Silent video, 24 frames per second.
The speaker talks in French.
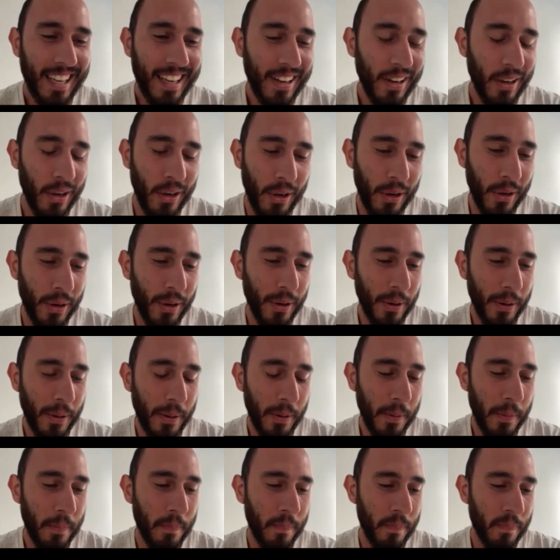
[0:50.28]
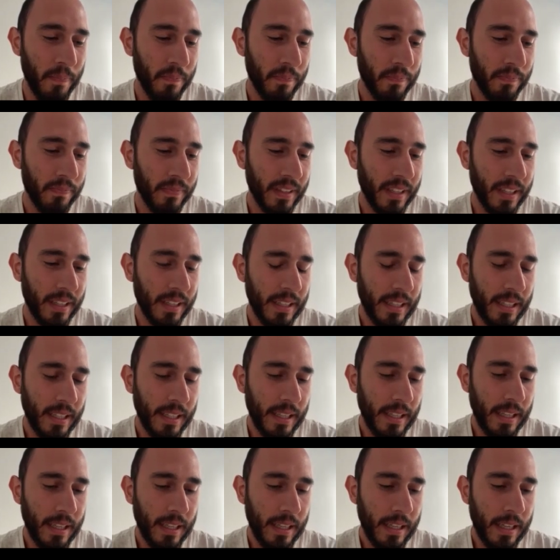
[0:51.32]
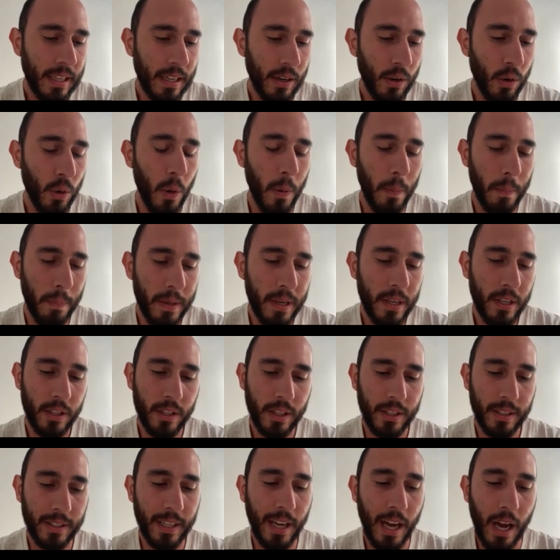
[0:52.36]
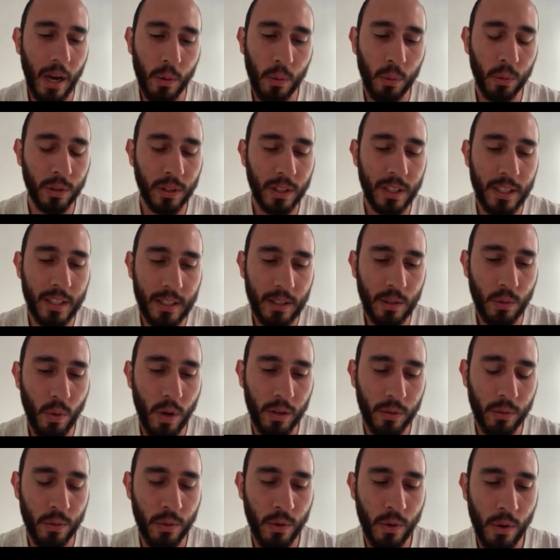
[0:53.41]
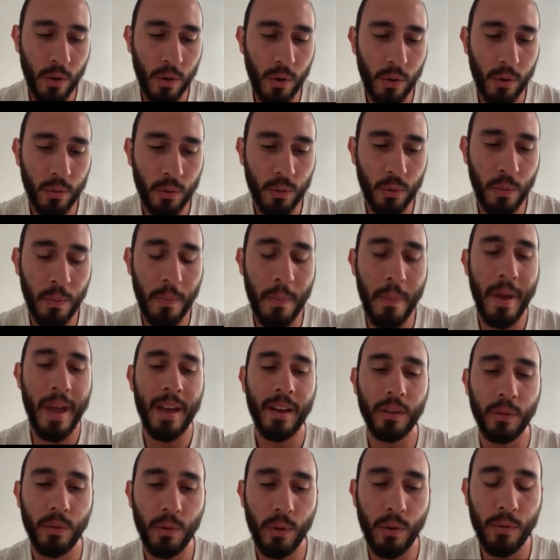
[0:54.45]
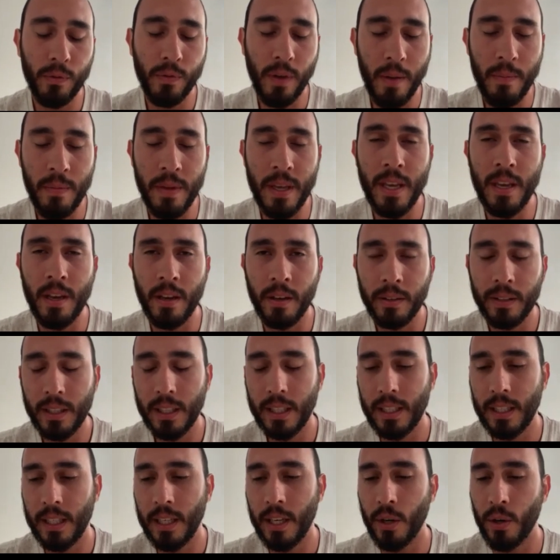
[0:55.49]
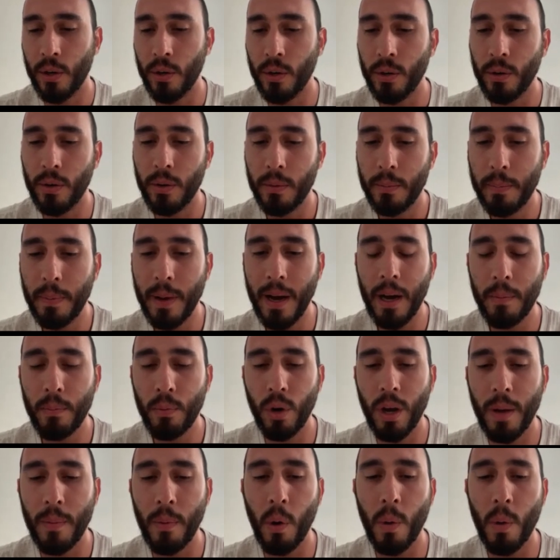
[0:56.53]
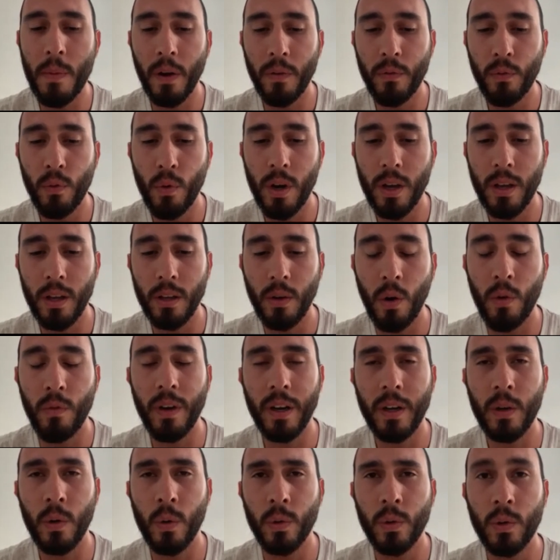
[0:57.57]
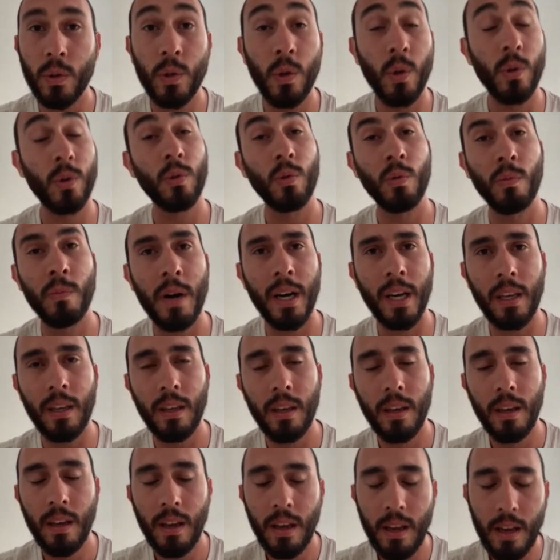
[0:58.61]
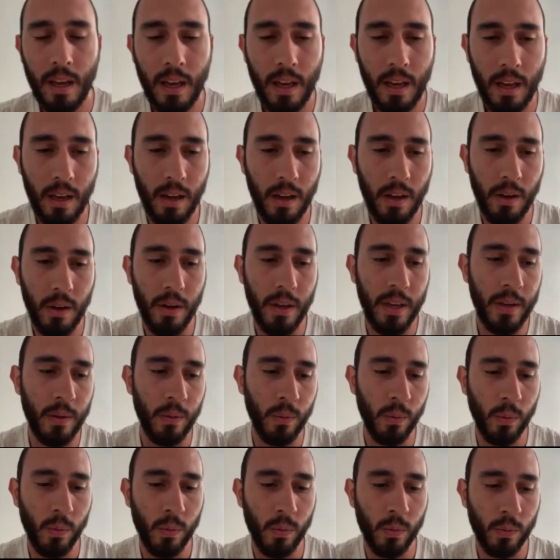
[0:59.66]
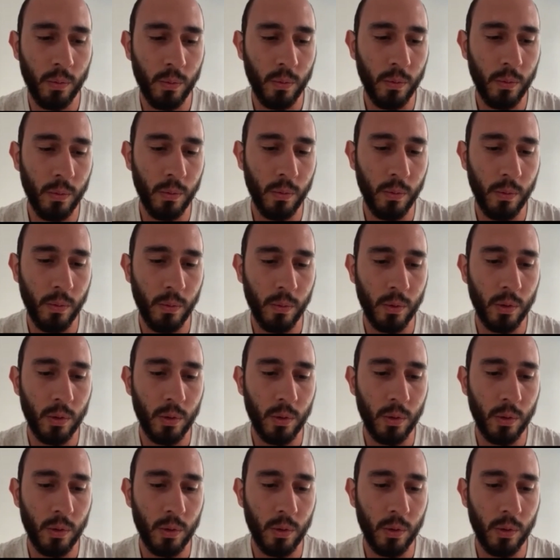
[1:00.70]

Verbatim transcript: Euh, le pitch, ça raconte l'histoire d'une mère de famille qui part pour la première fois en vacances sans son mari. Euh, et on,